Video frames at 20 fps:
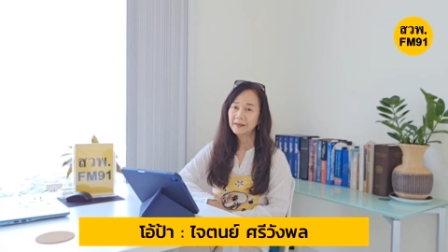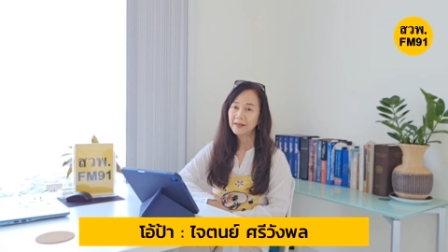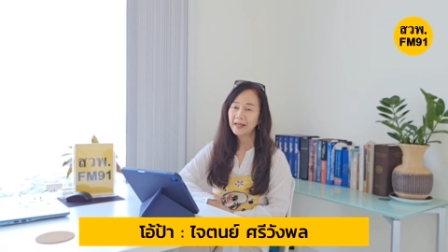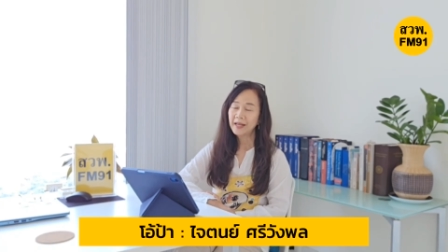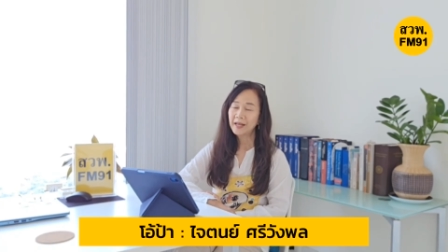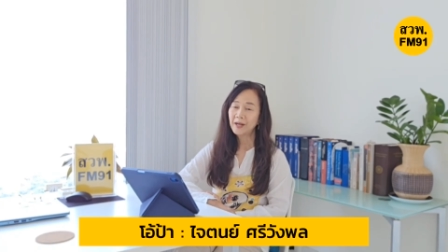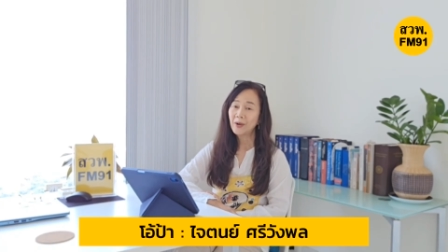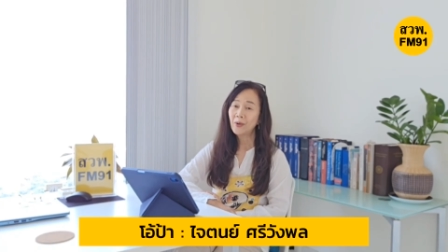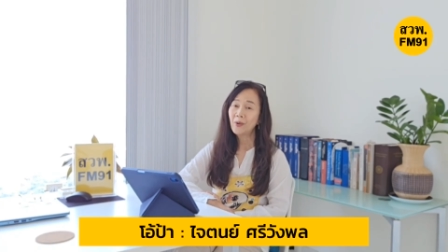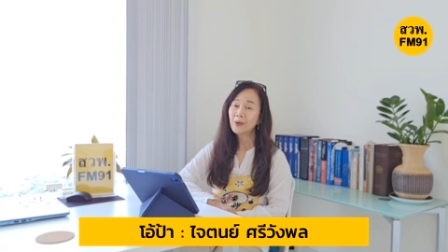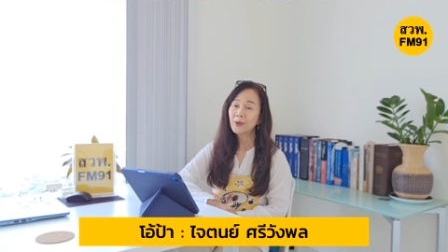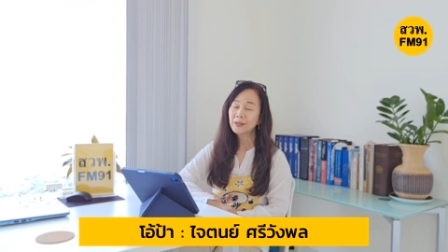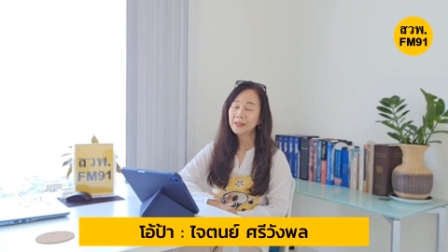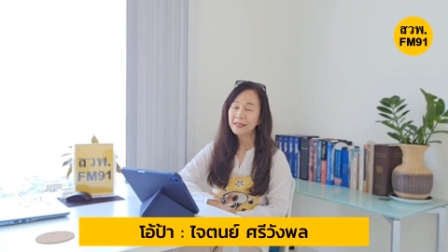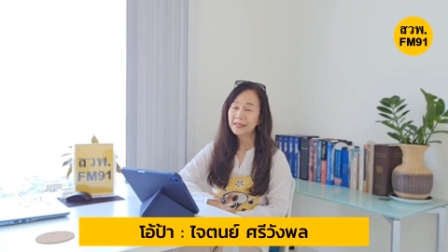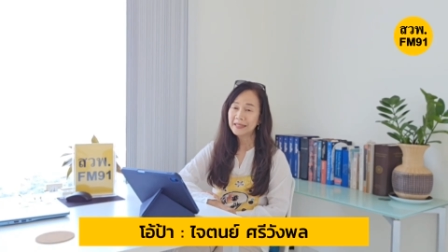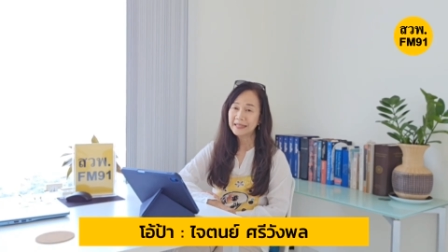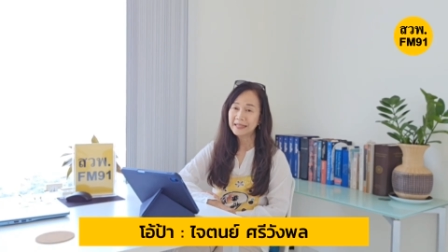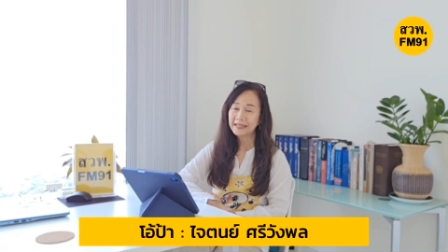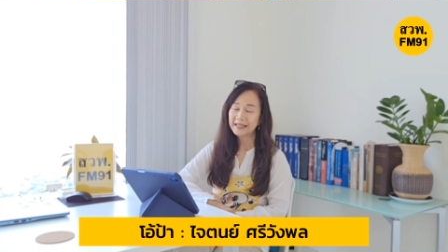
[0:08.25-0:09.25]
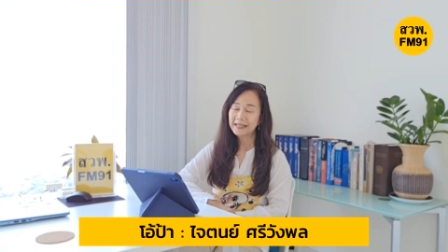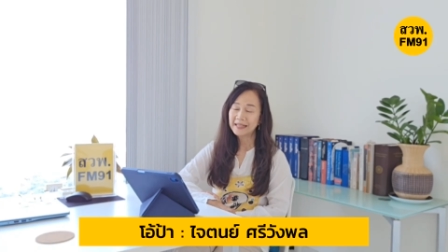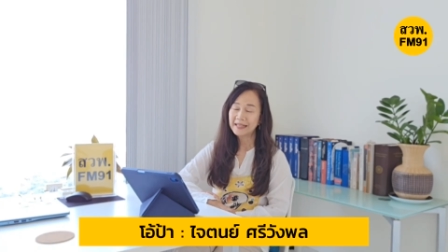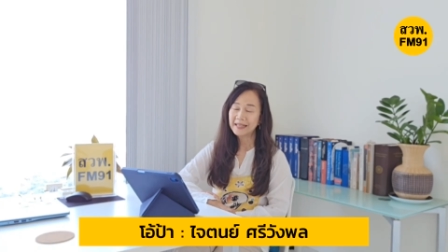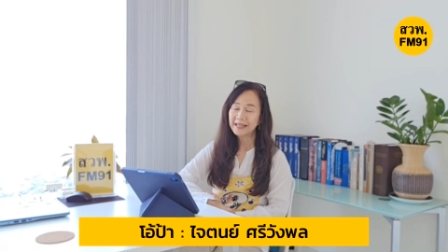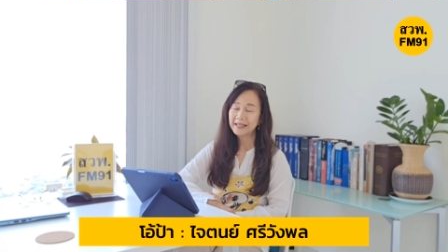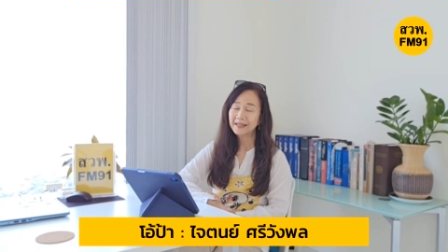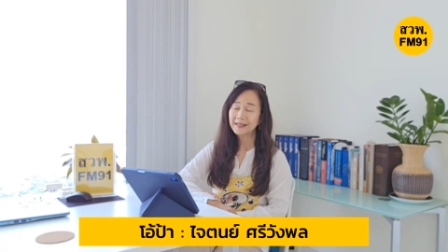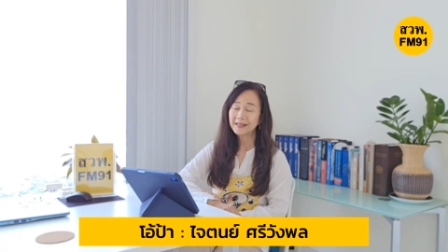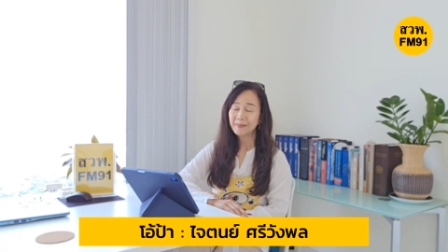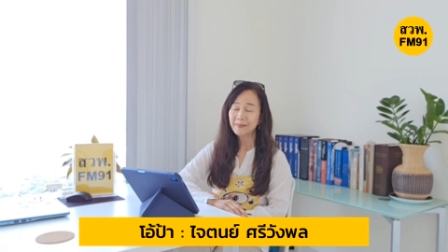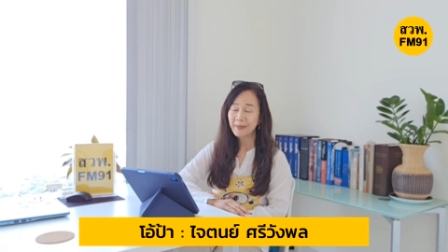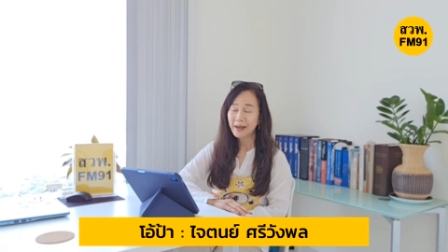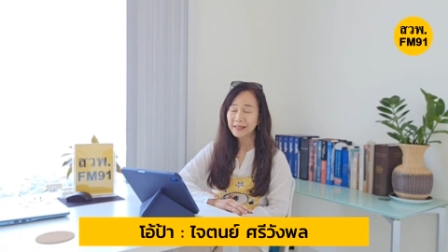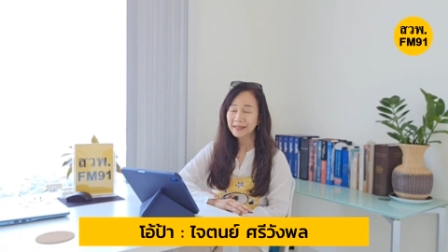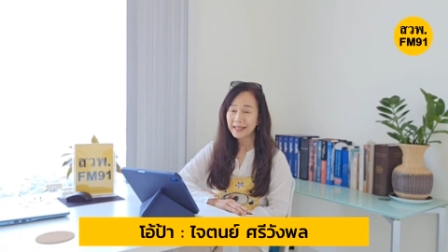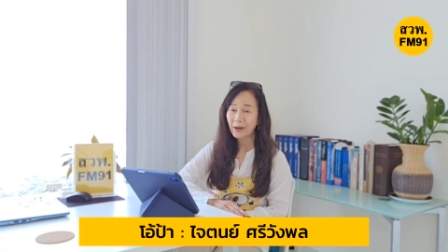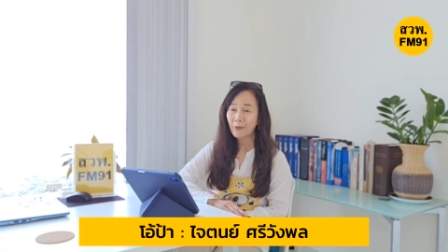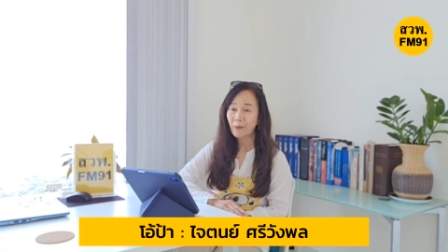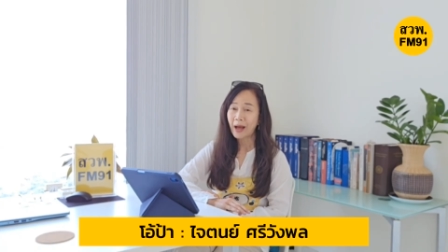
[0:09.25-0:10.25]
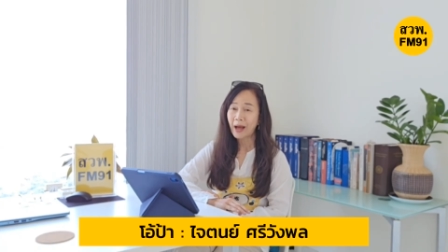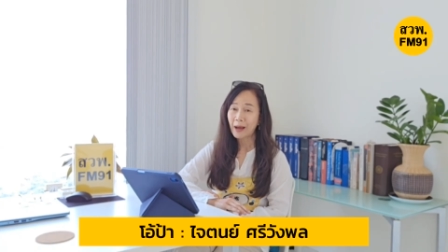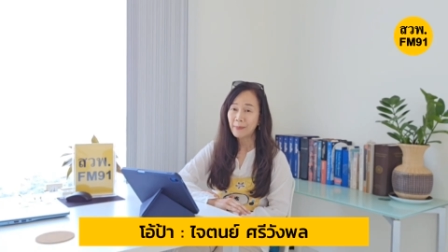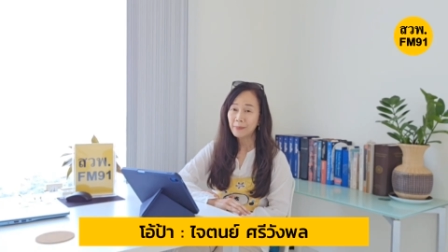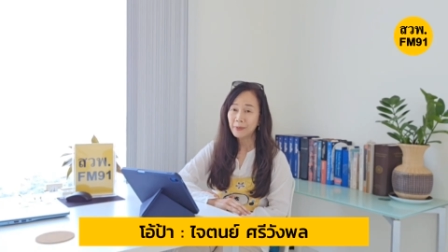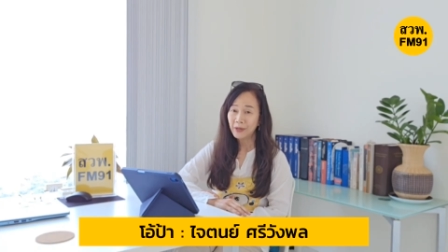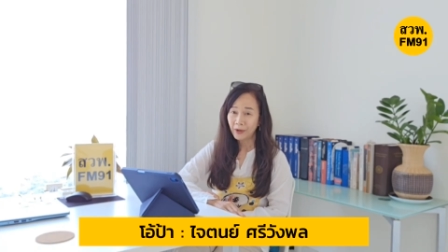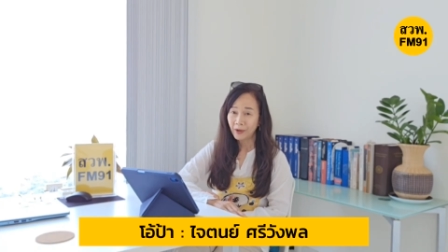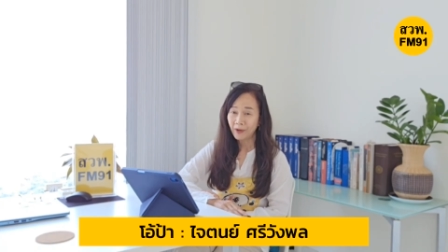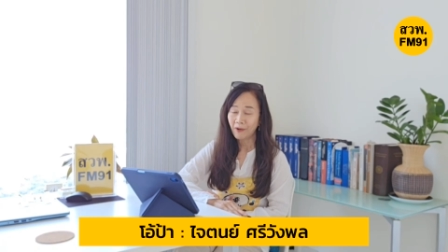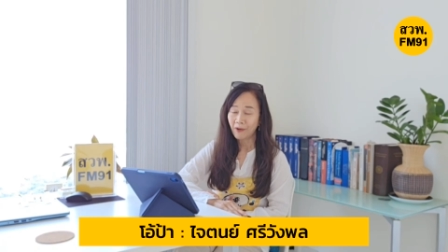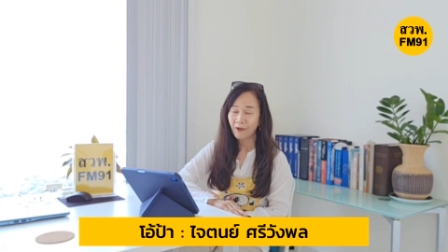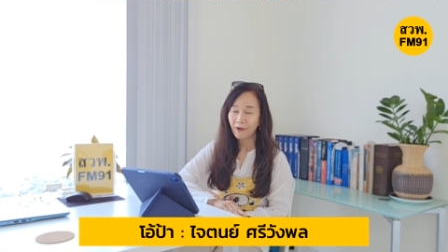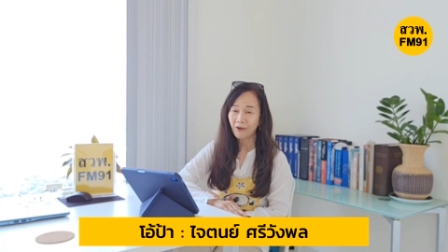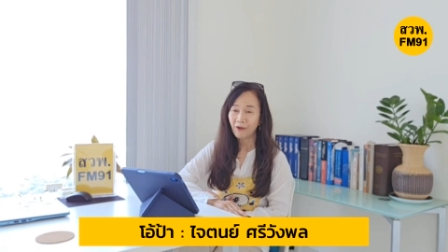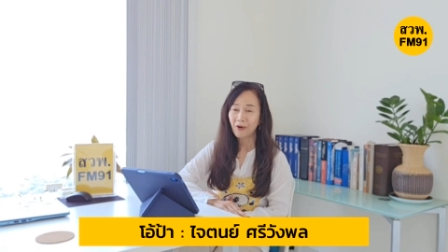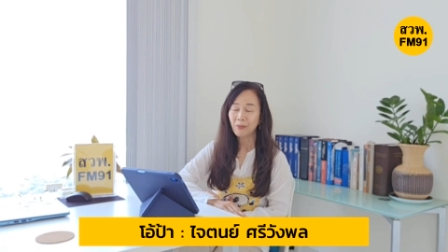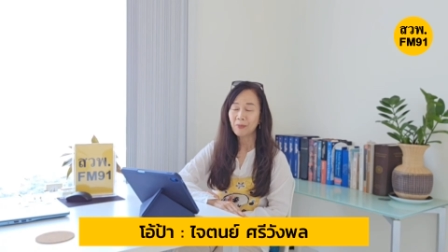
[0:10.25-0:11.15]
ในโลกนี้หรือแม้แต่ความหล่อ